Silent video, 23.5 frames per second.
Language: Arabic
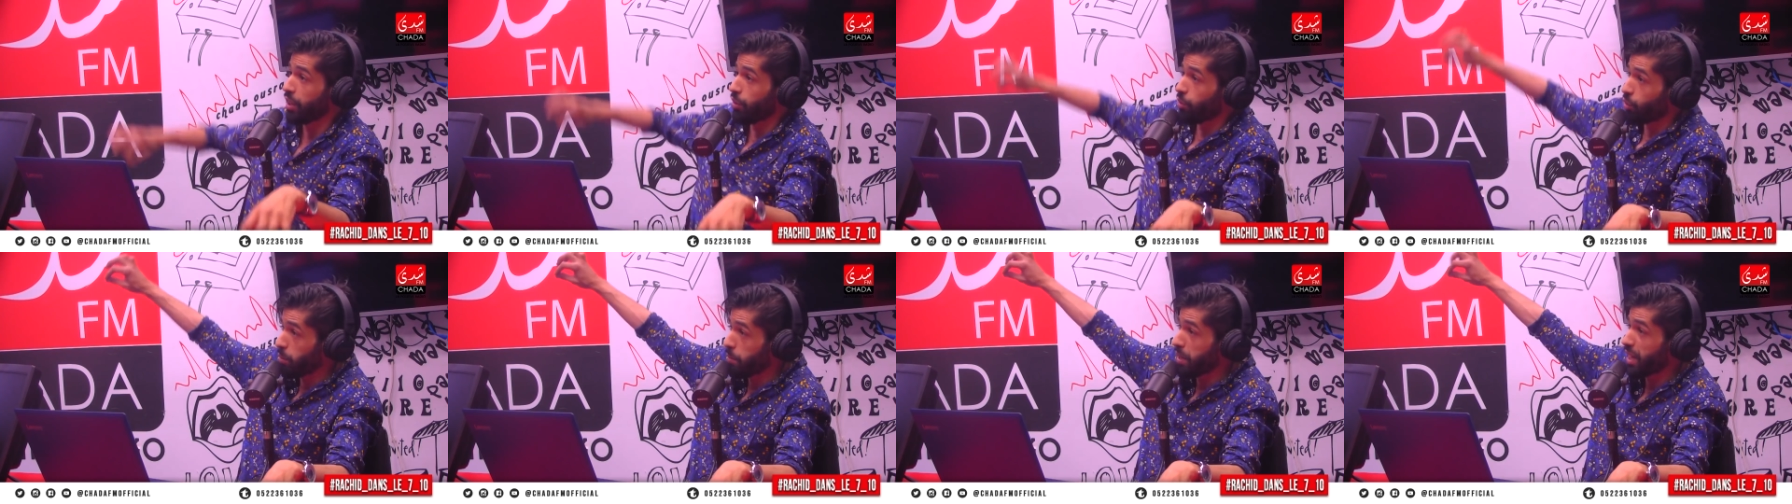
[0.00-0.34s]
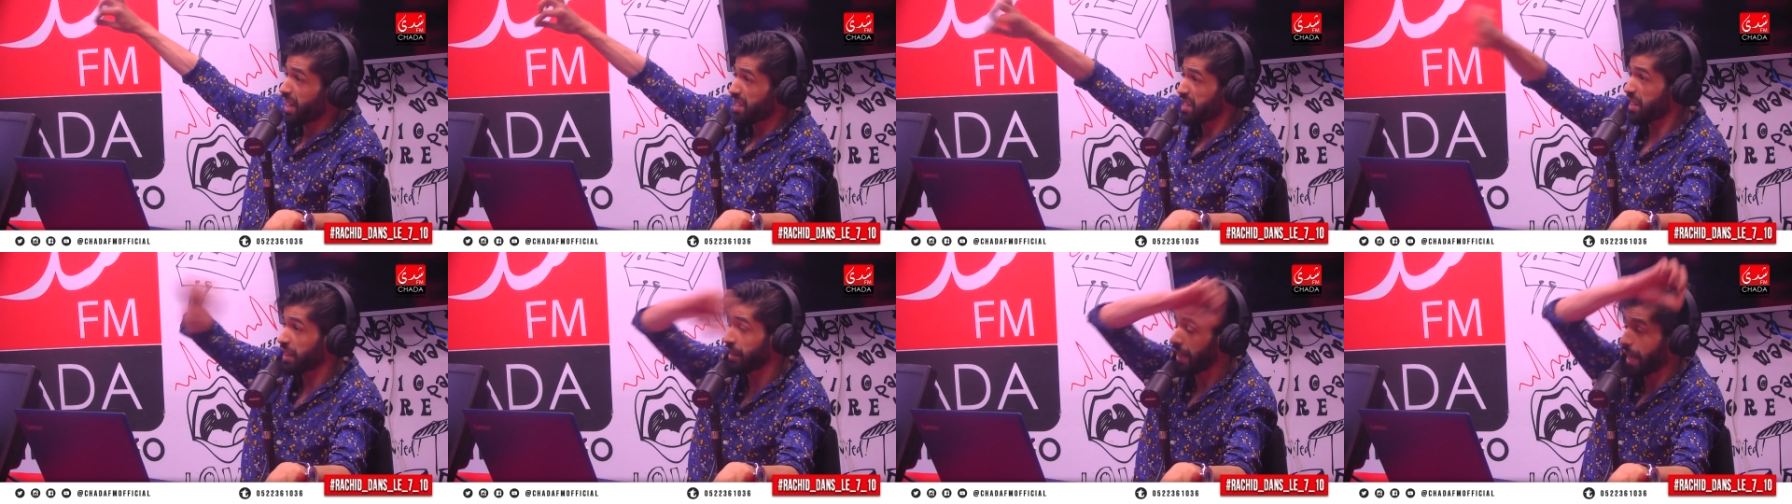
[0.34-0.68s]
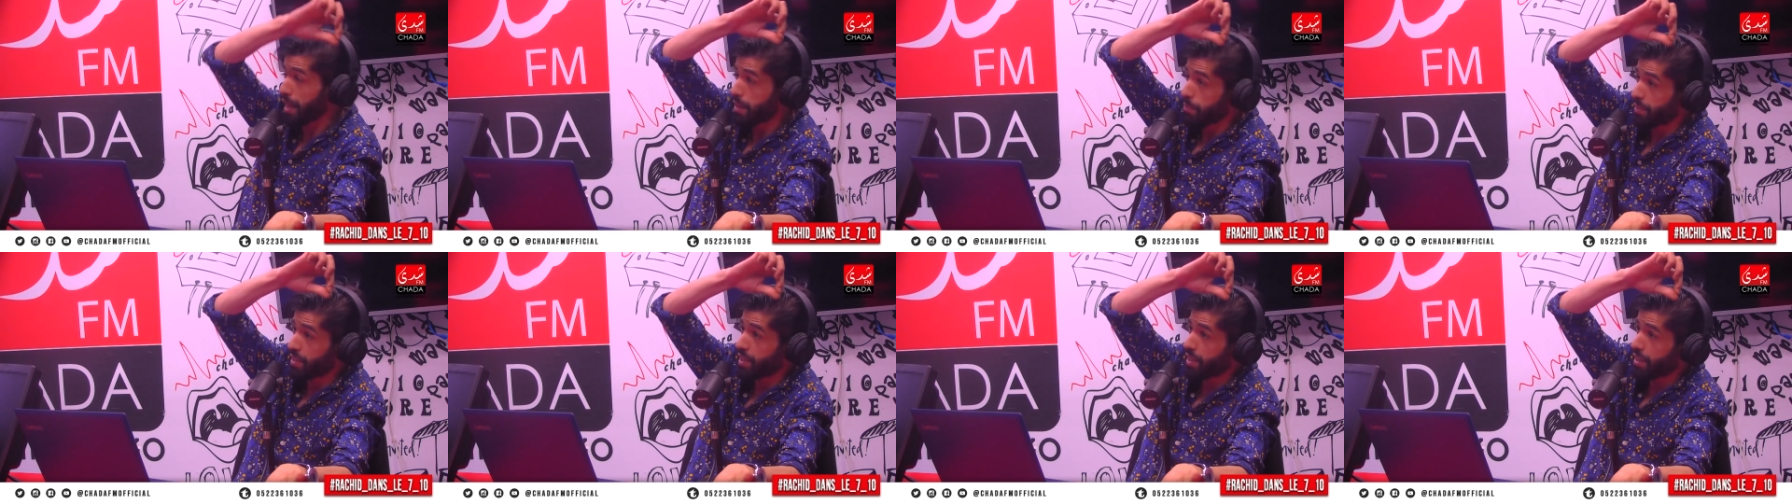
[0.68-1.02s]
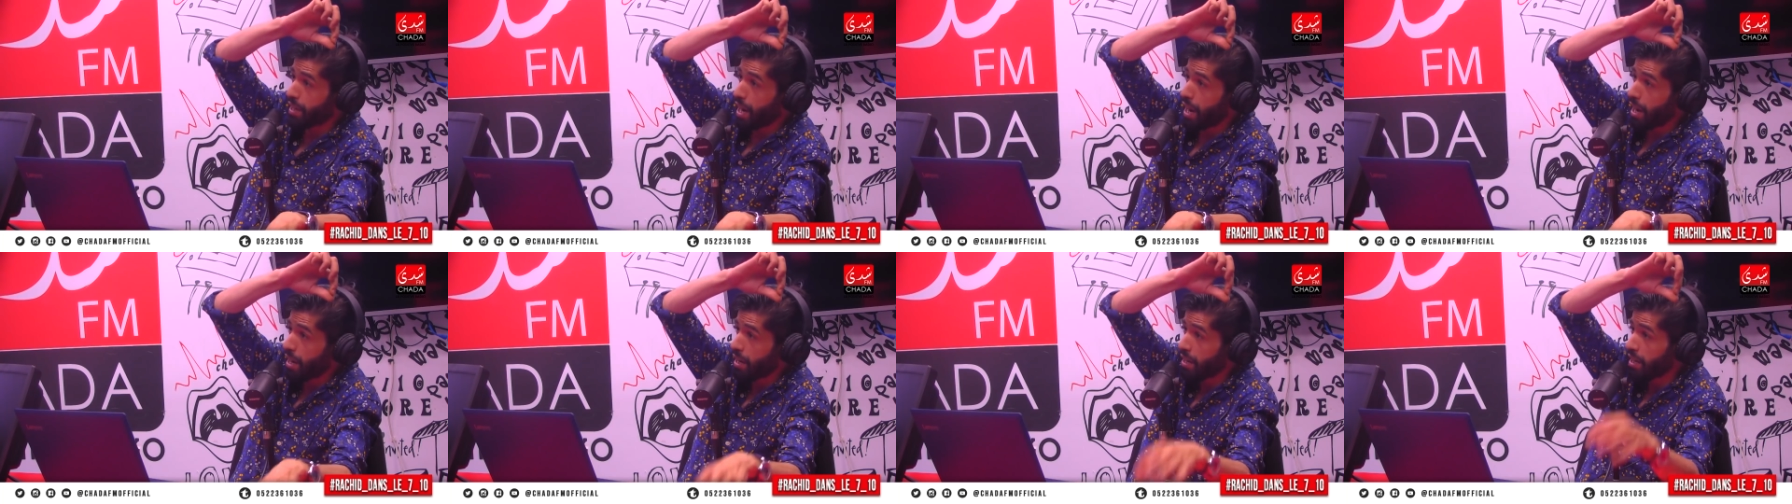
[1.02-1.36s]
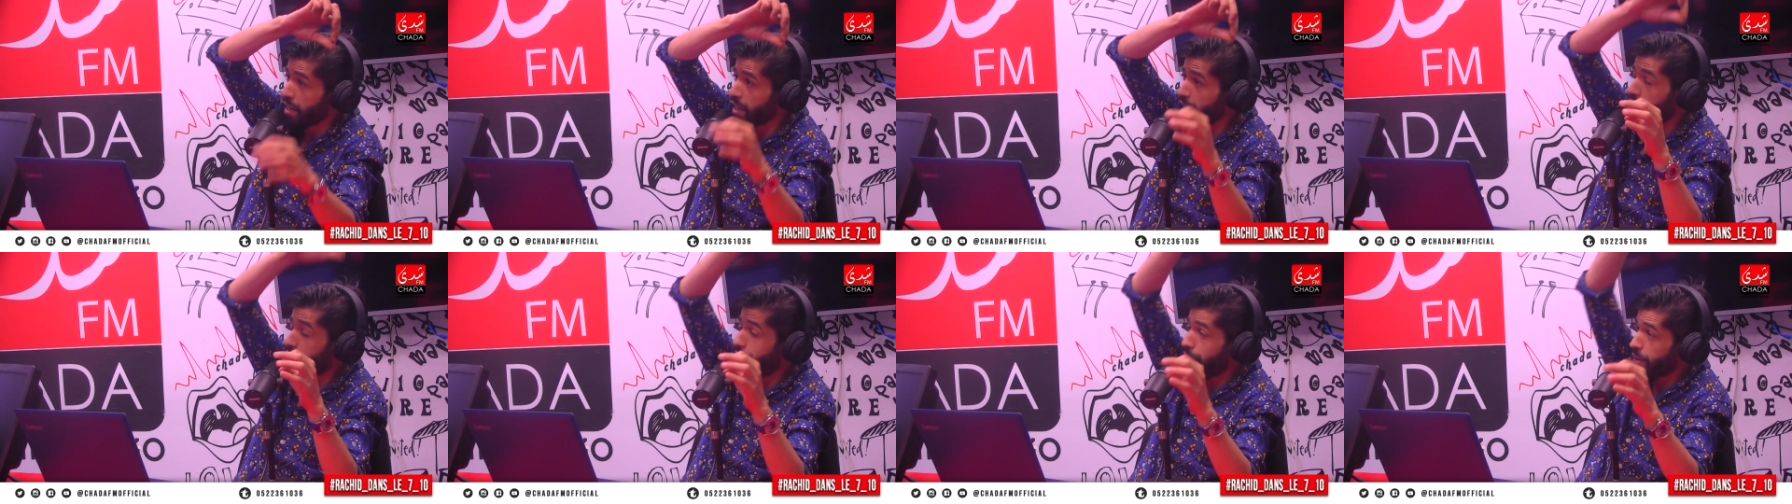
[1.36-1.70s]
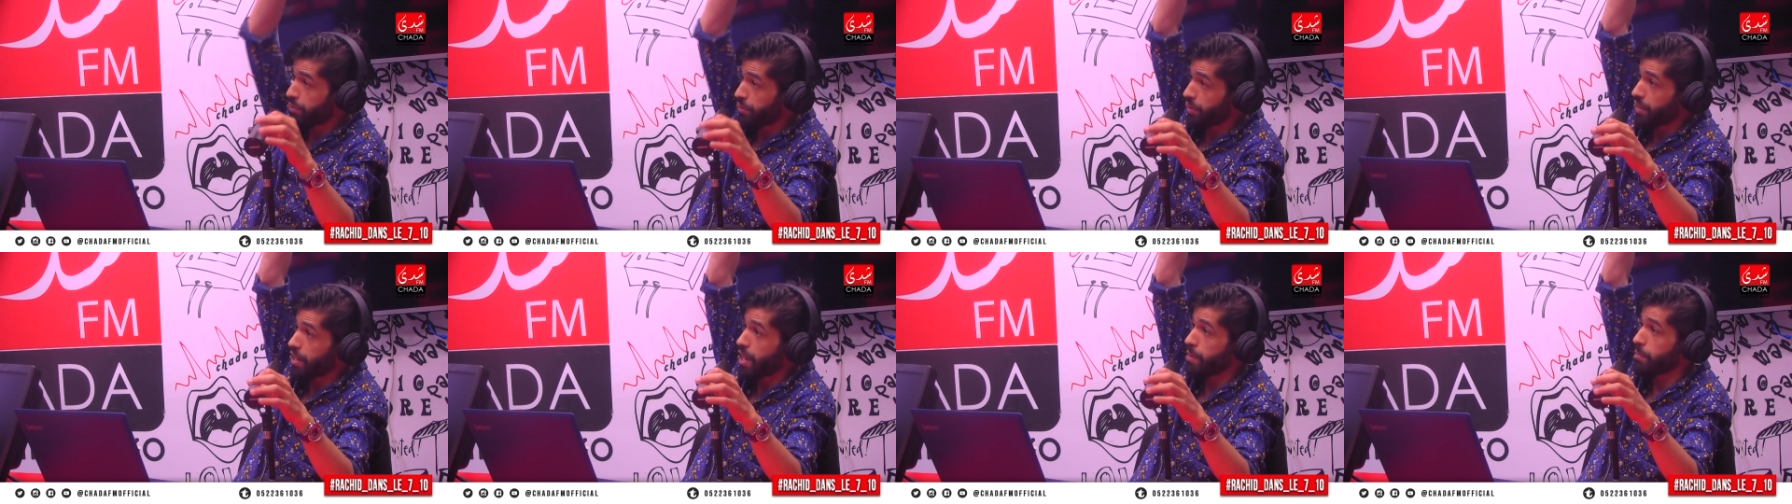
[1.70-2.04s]
دونك مين كتقطع المدينه
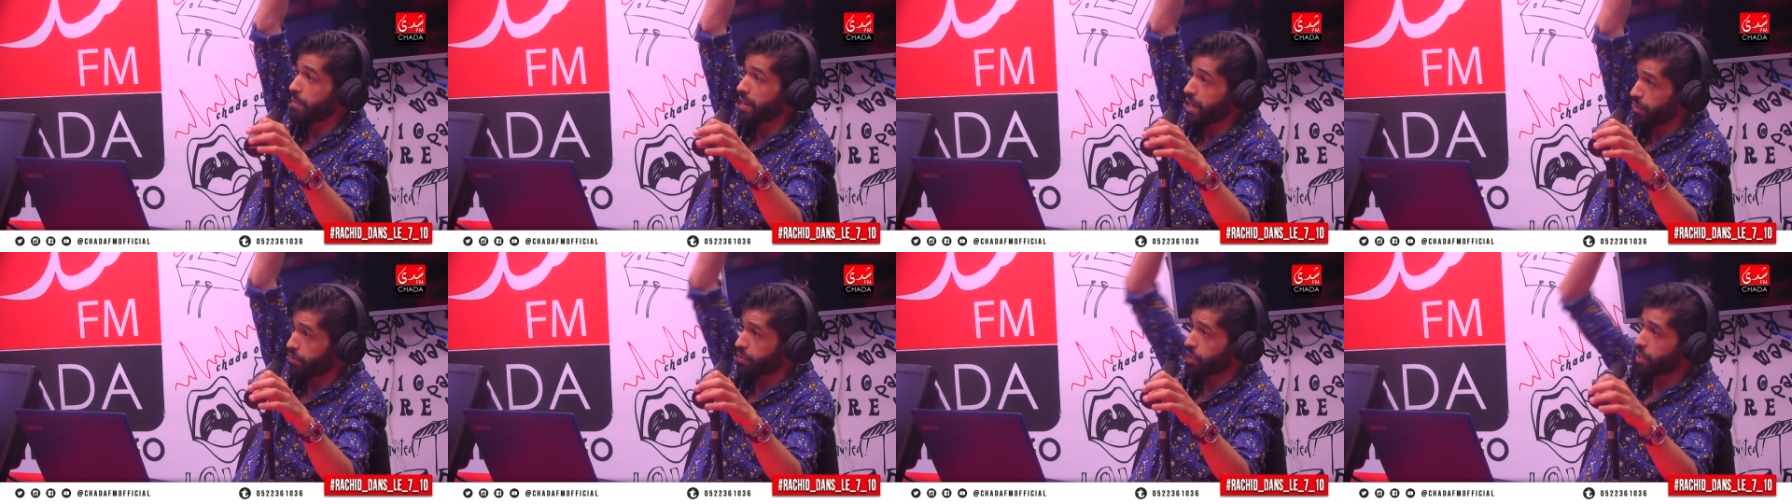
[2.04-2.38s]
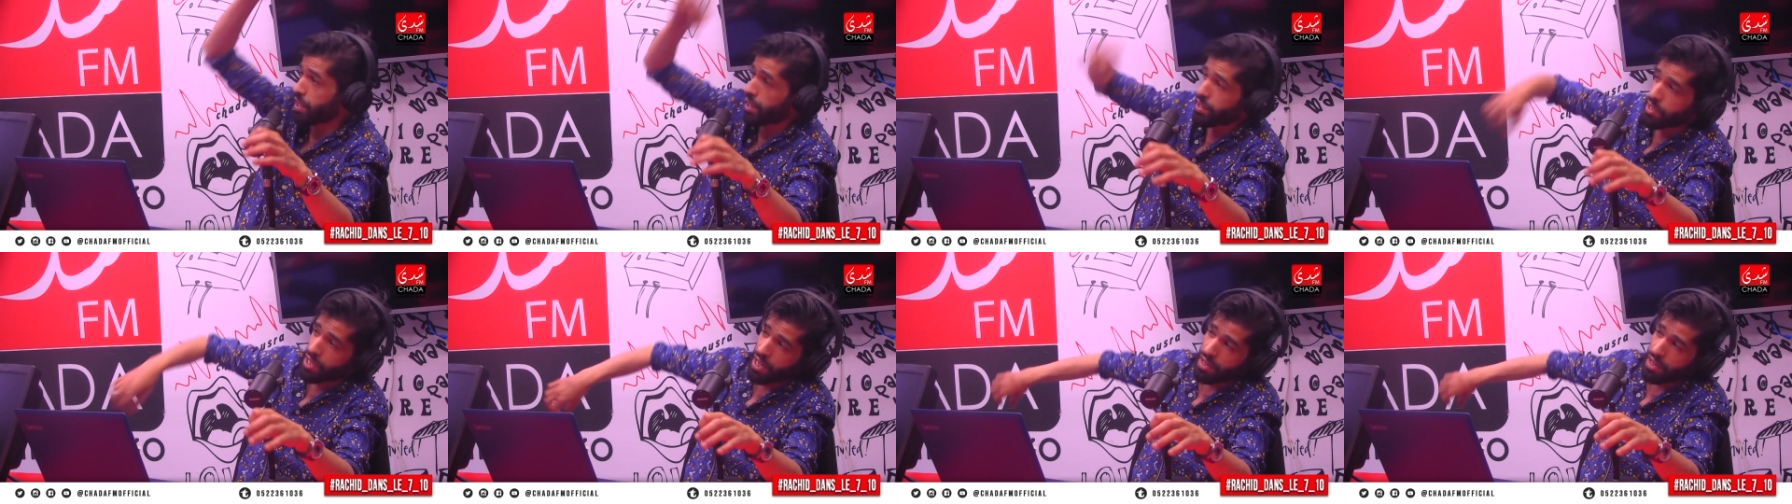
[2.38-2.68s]
القافله من الفجر